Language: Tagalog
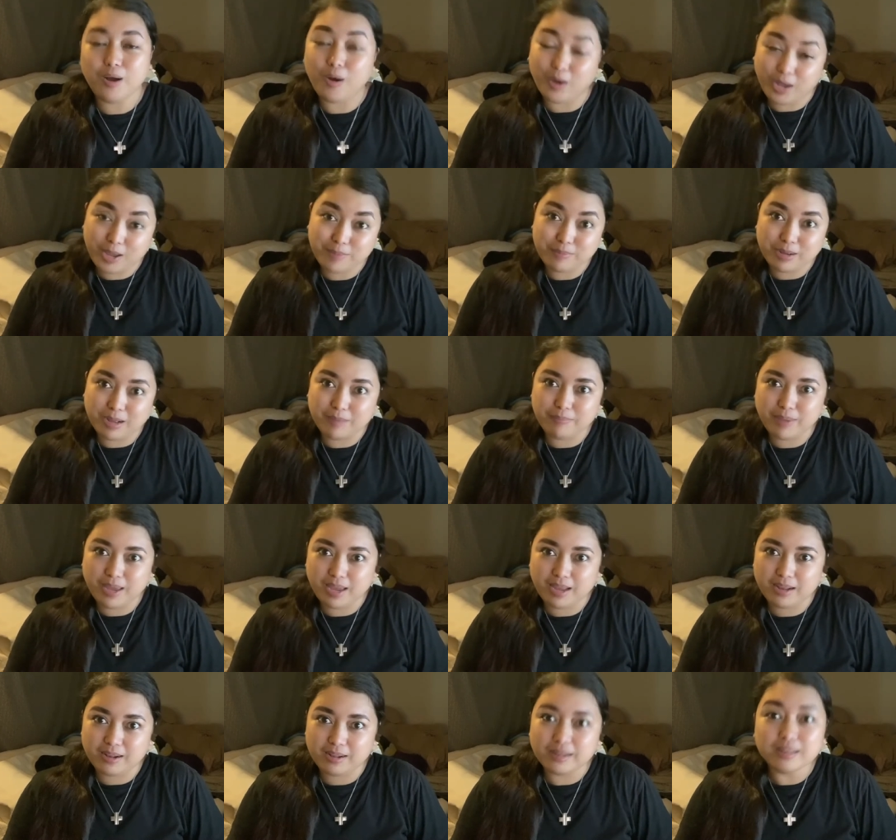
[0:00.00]
Okay mga be?
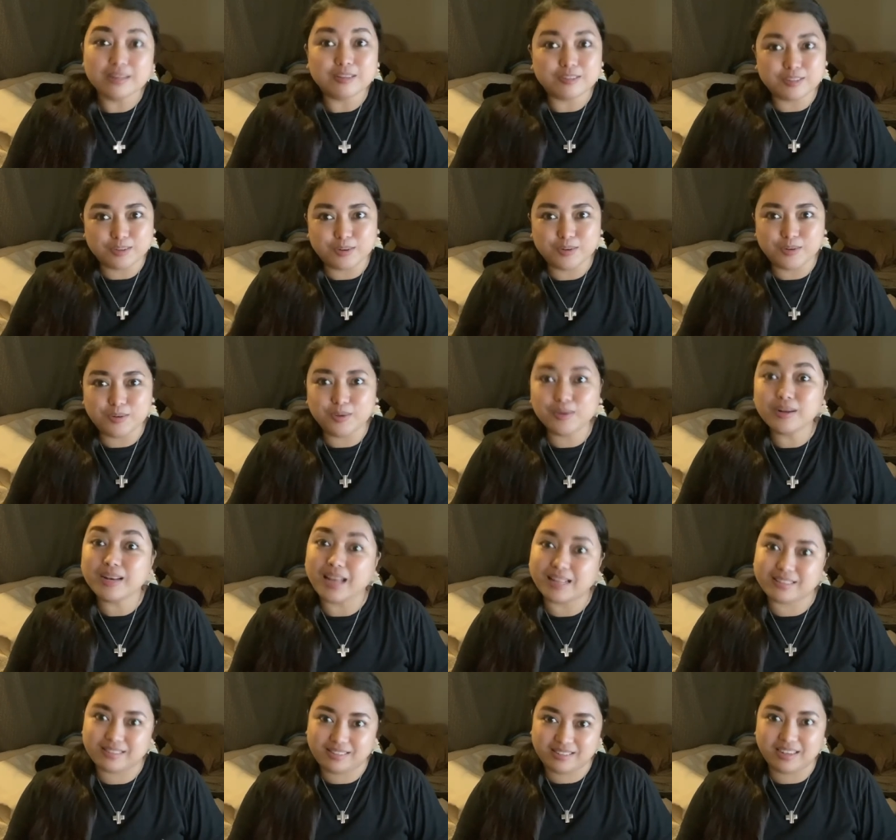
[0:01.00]
So,
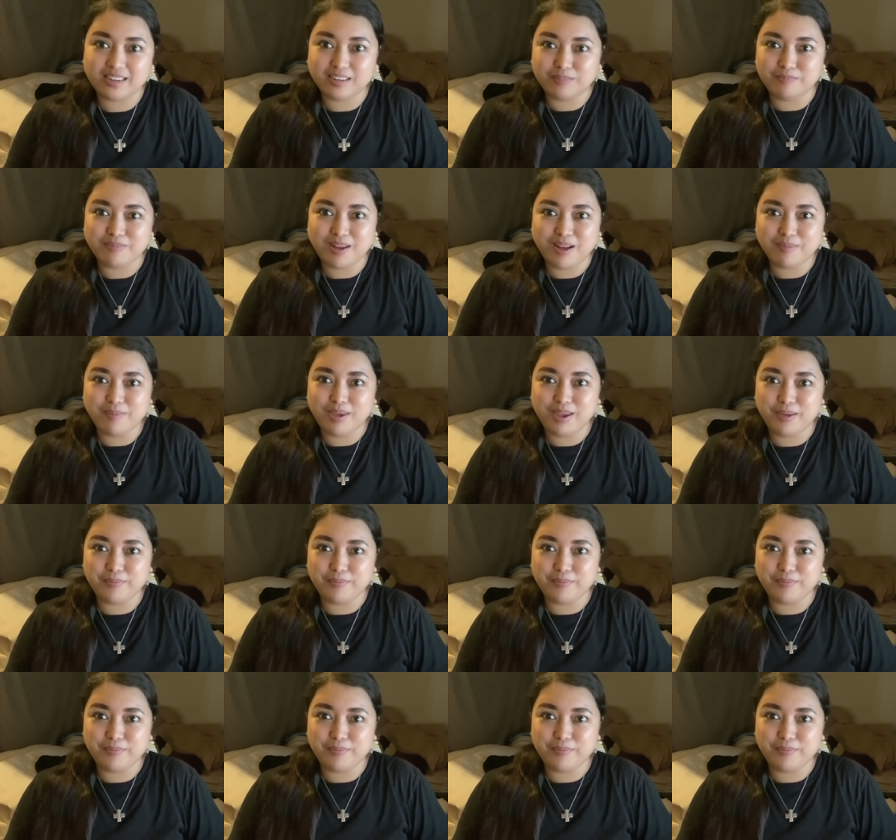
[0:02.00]
let's start mga be.